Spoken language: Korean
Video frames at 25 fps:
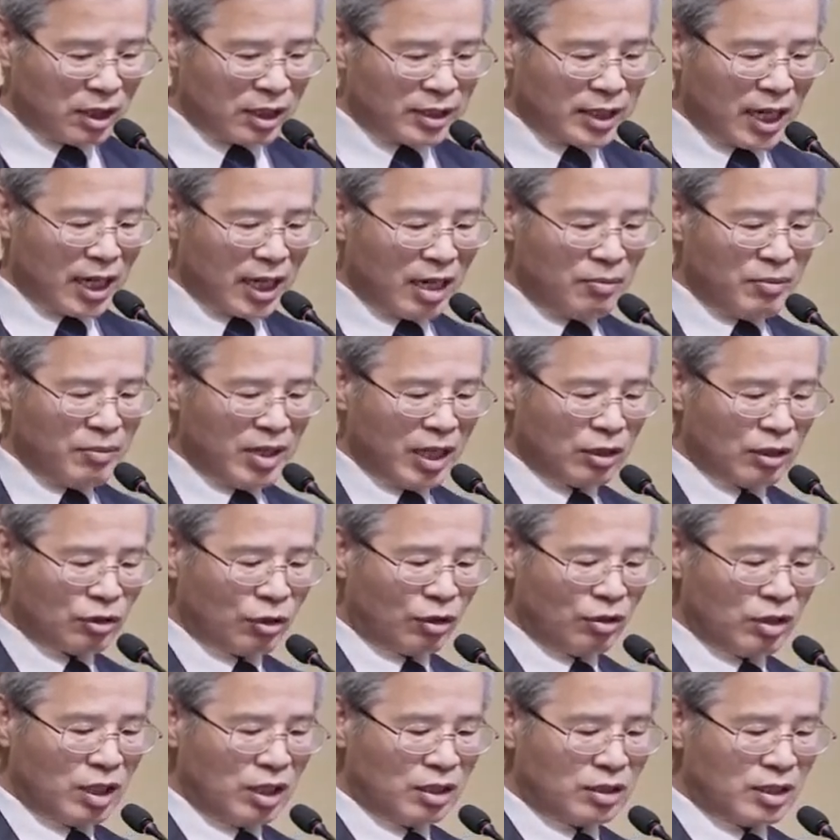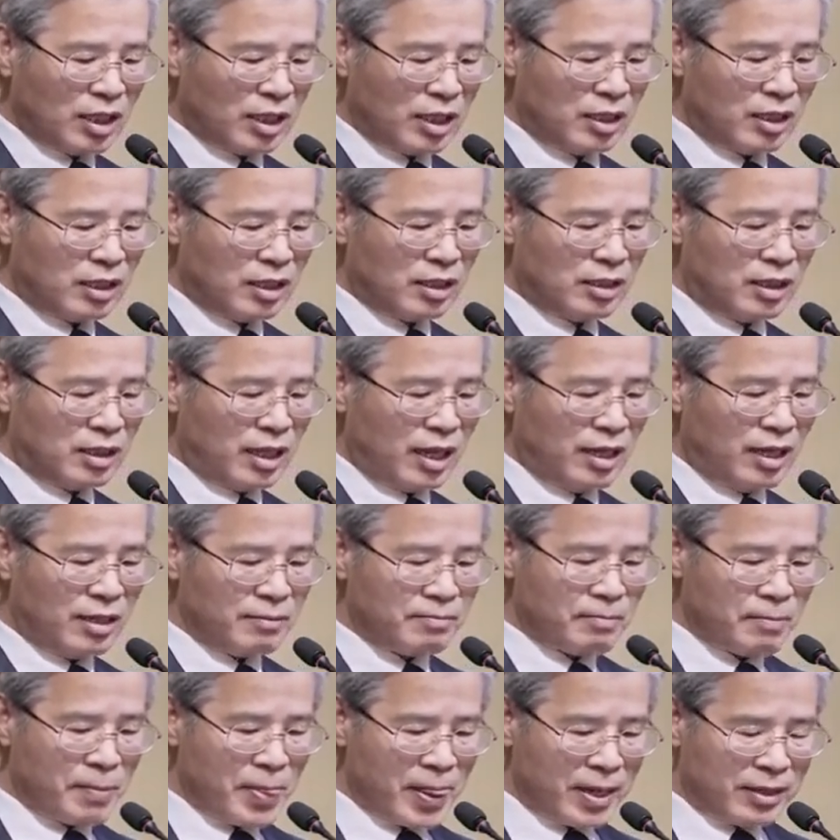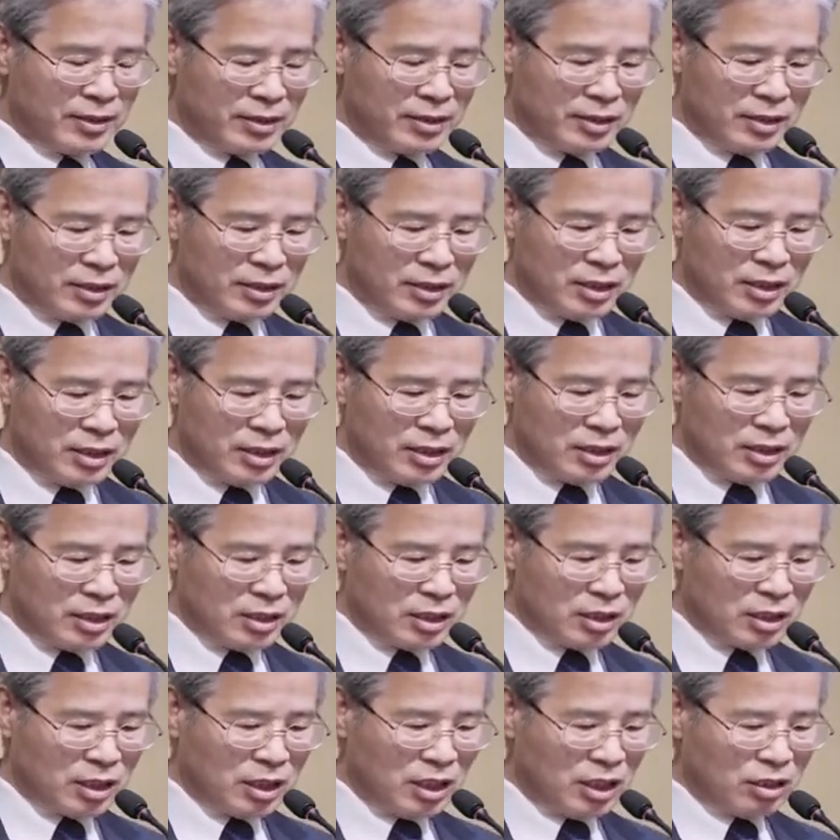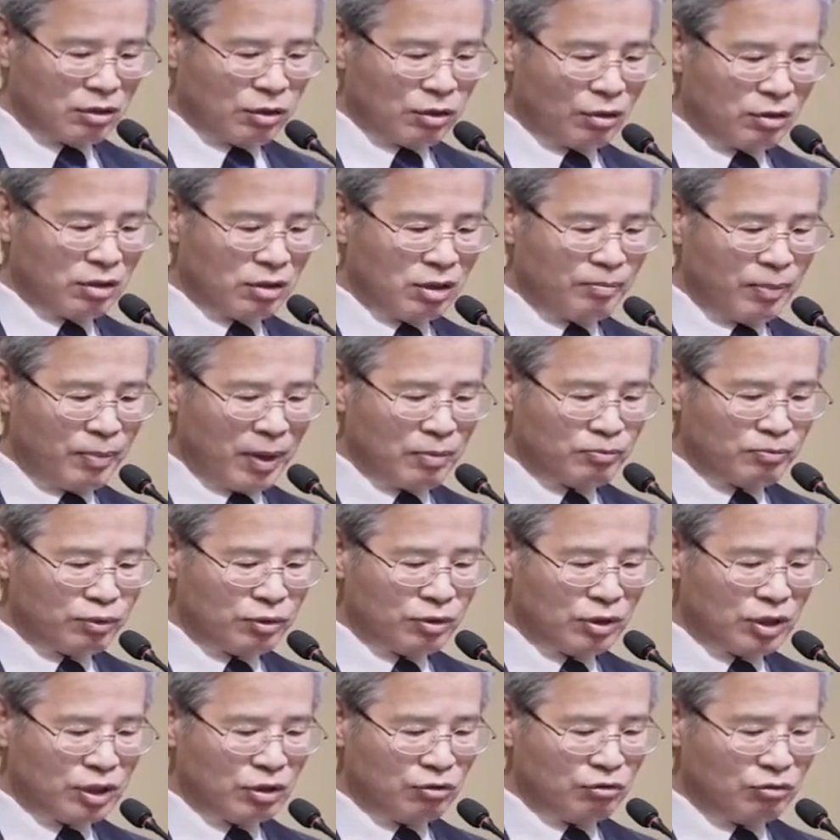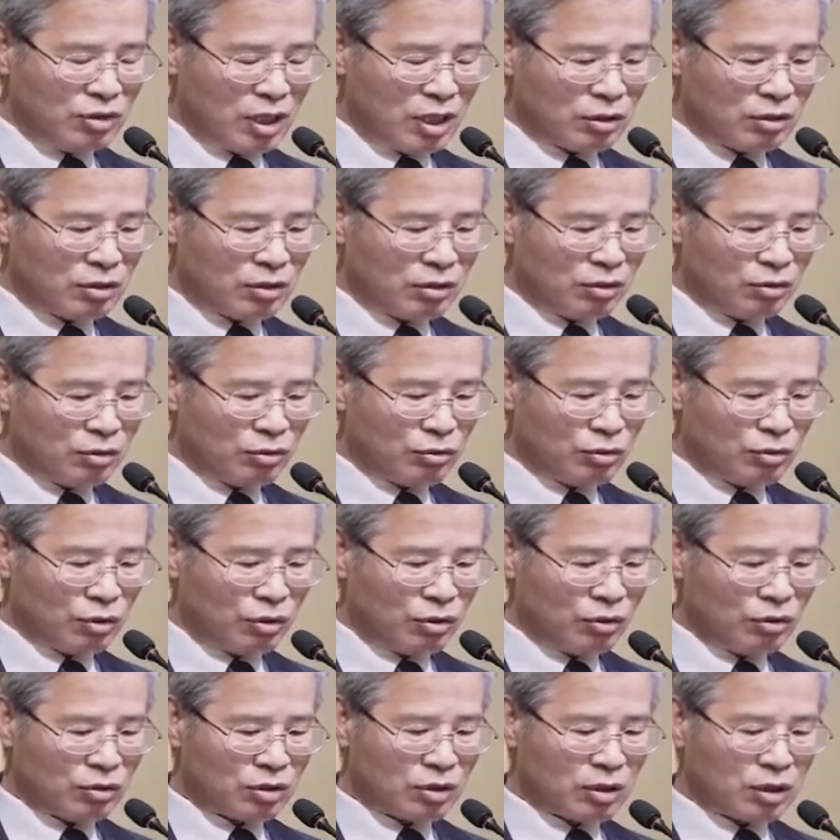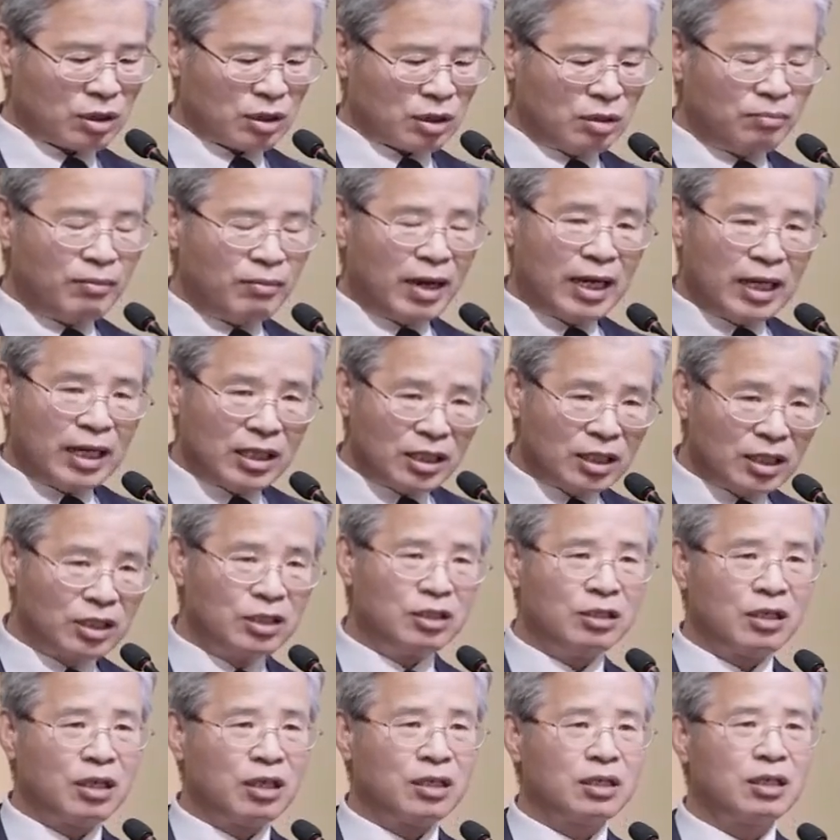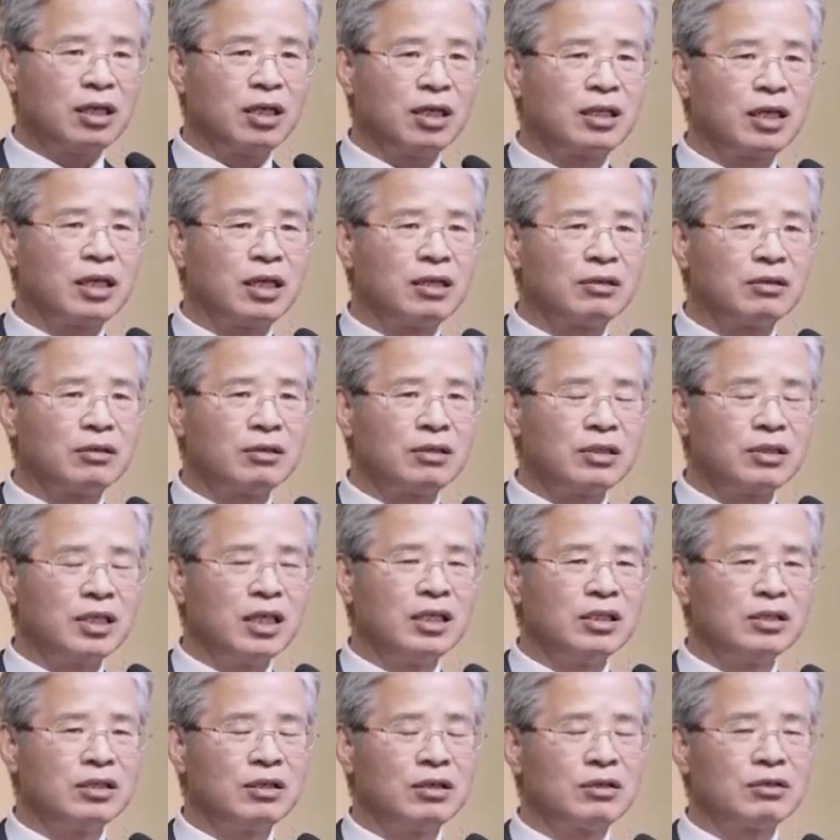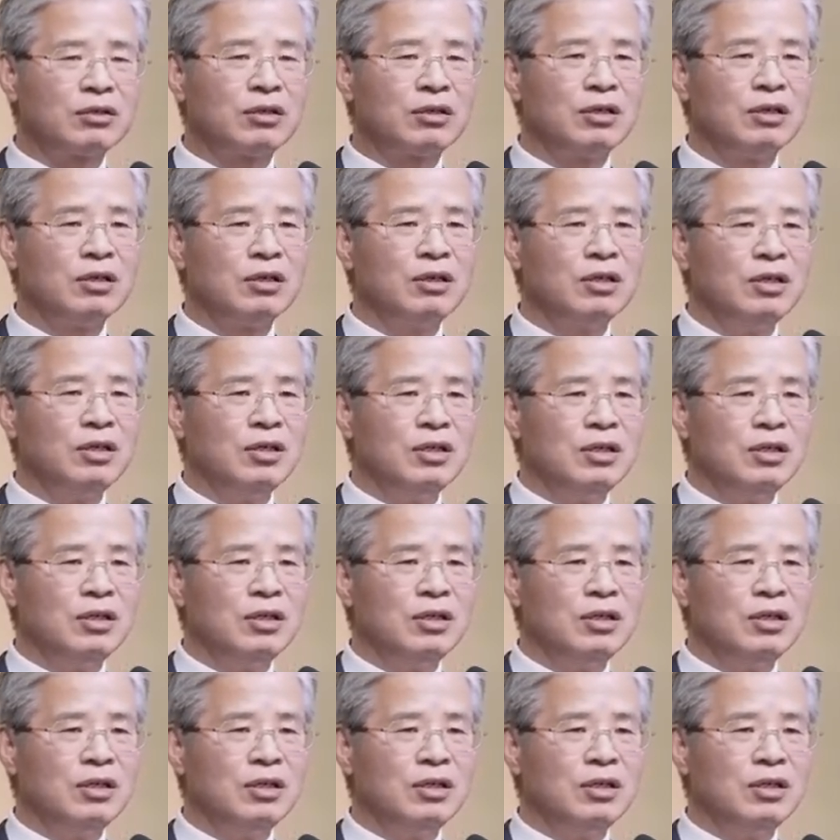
사람에게 덕이 있어야 되는데 이 덕을 베풀기 위해서는 또 그만한 능력이 있어야 돼요. 예를 들어서